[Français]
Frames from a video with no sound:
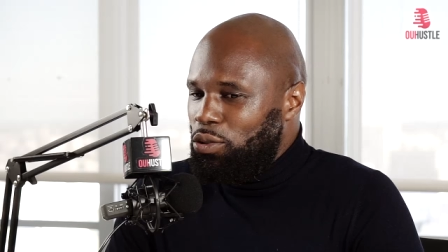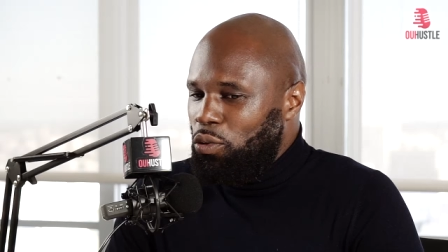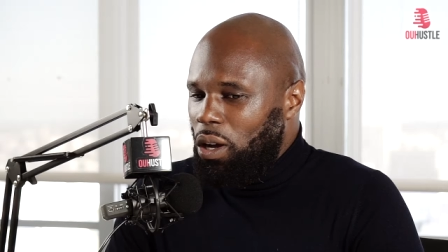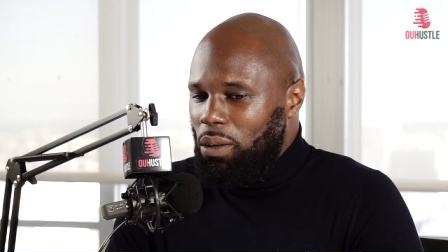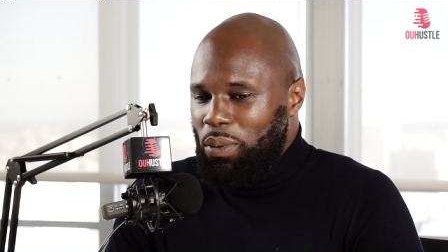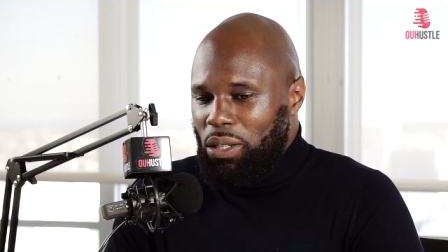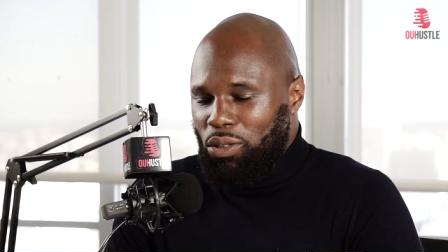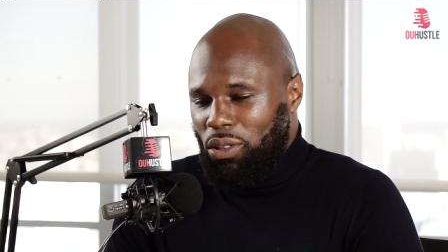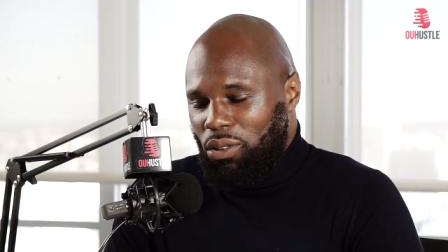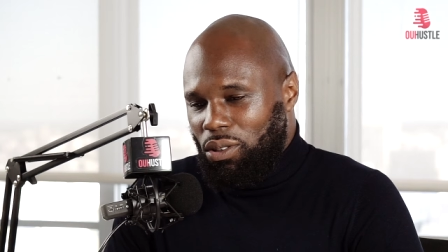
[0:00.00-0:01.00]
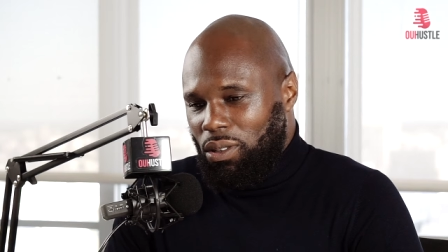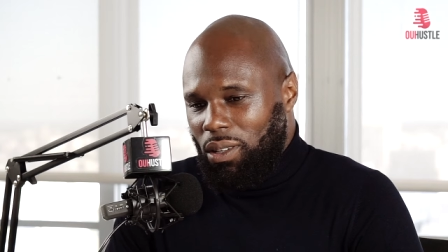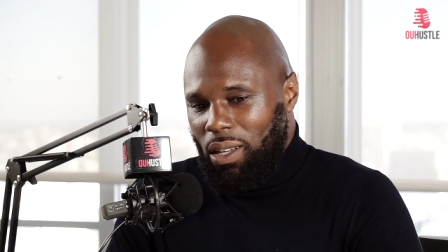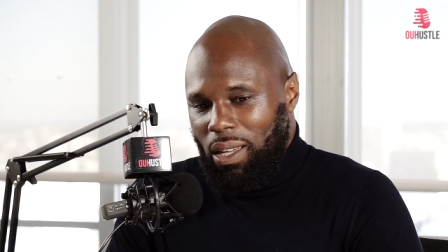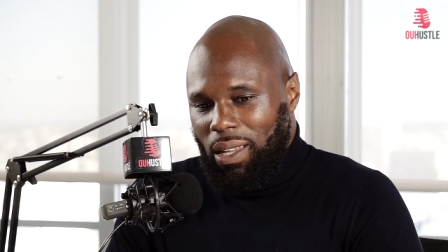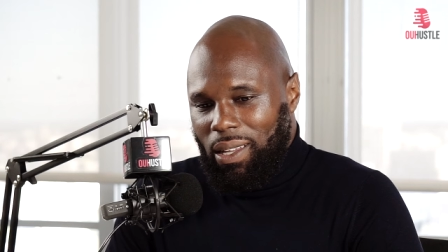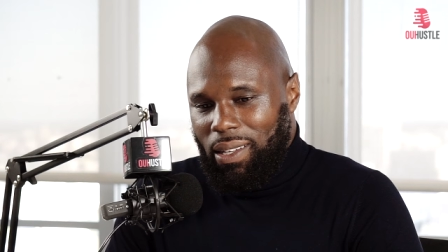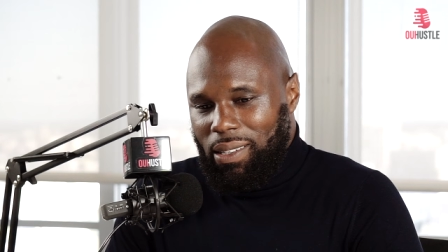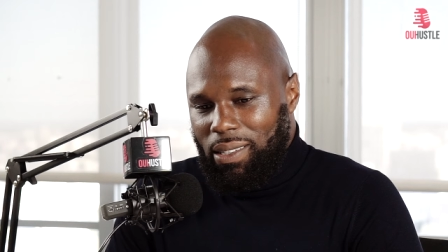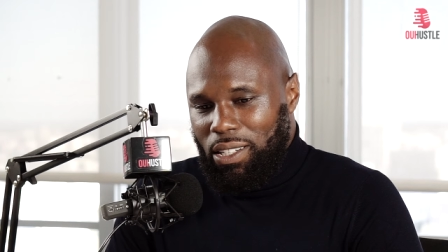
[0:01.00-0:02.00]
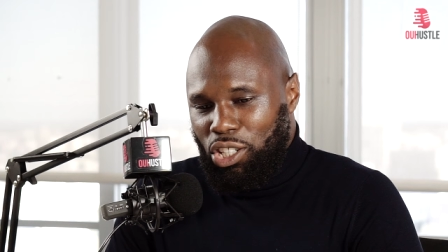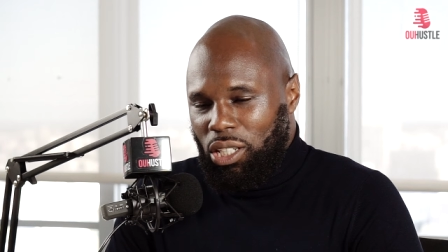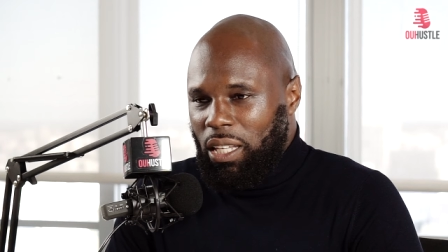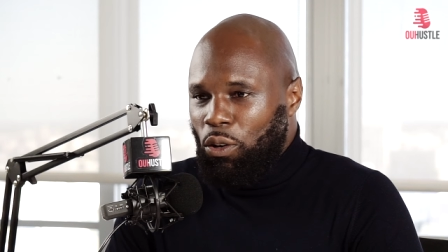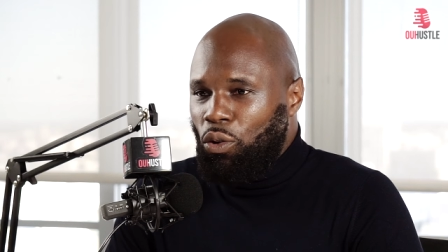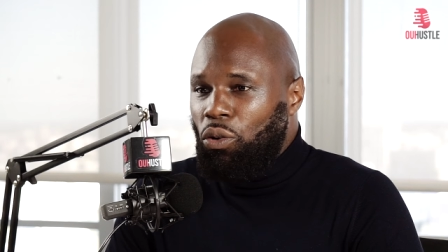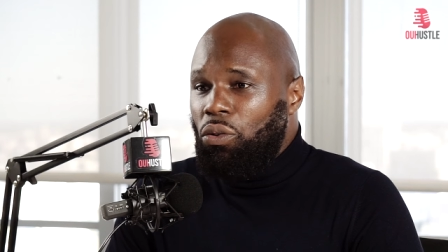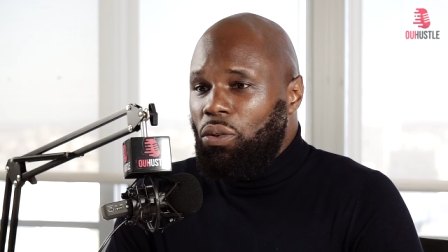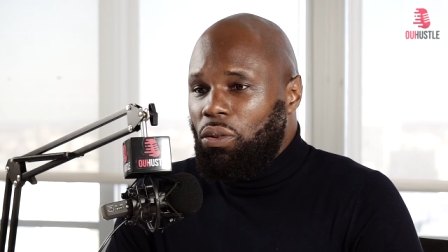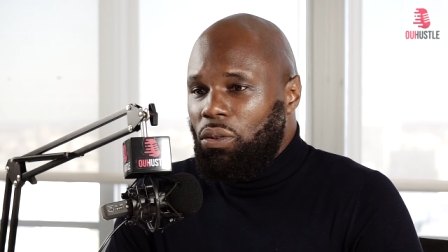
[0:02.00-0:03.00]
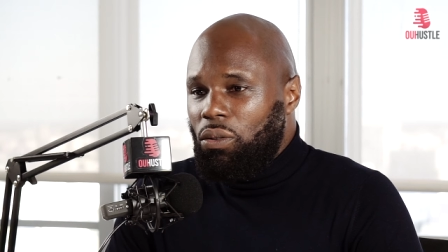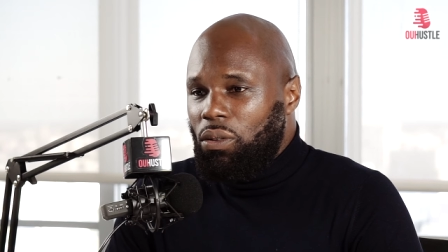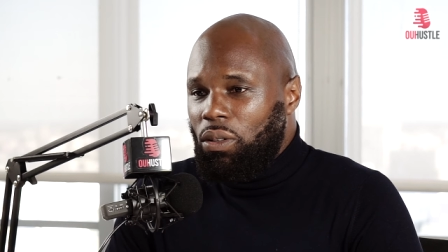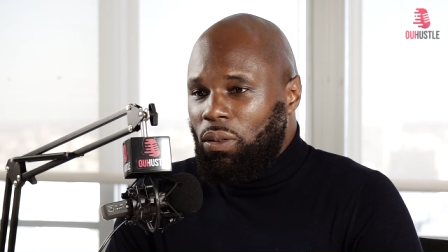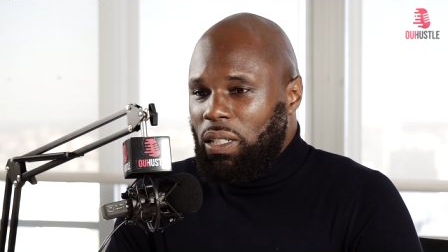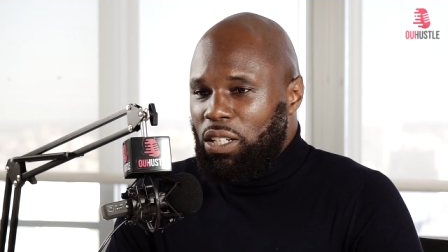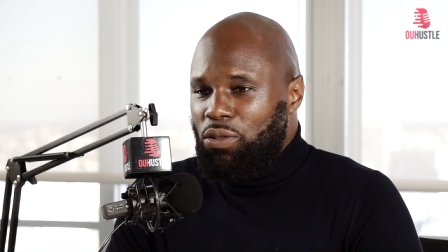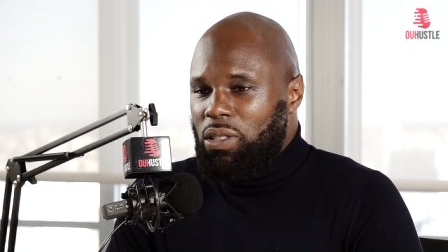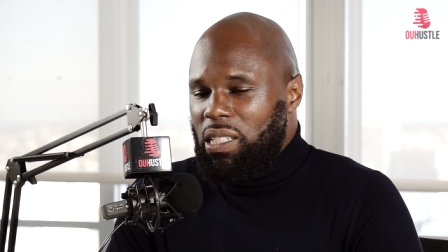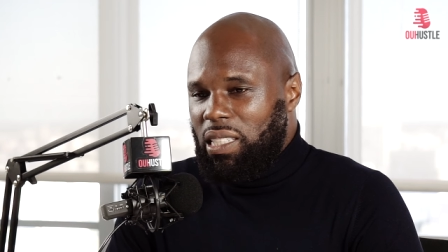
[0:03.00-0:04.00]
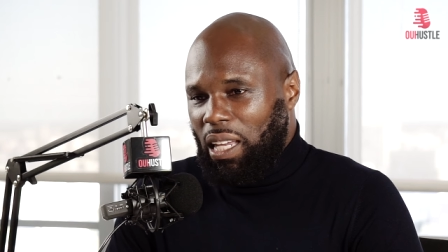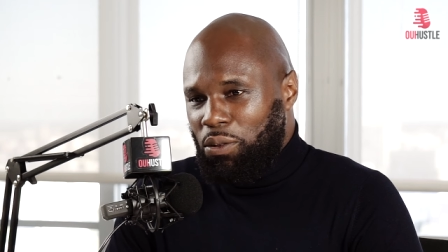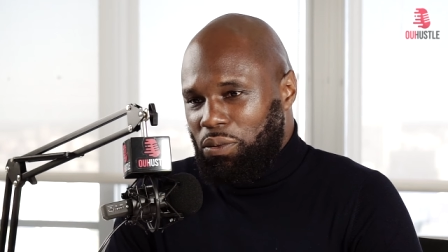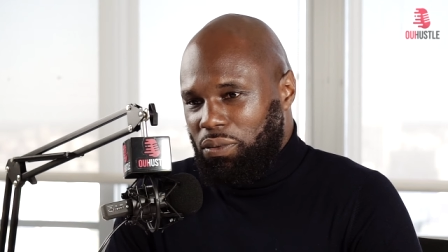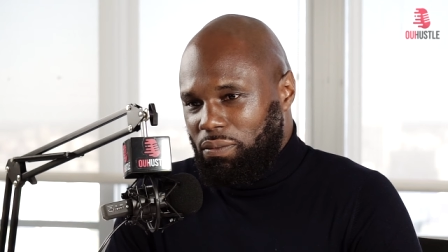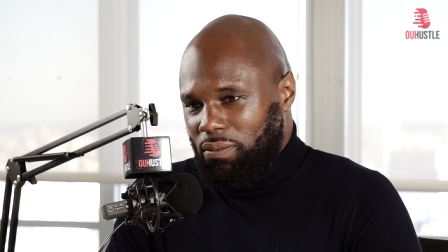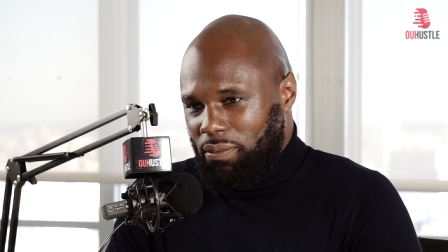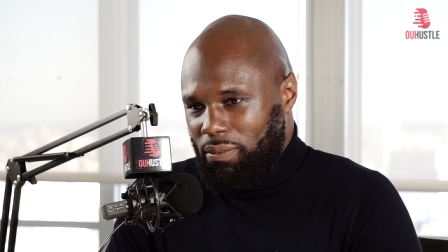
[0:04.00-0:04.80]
ouais, bien sûr que j'étais heureux quand la justice triomphe.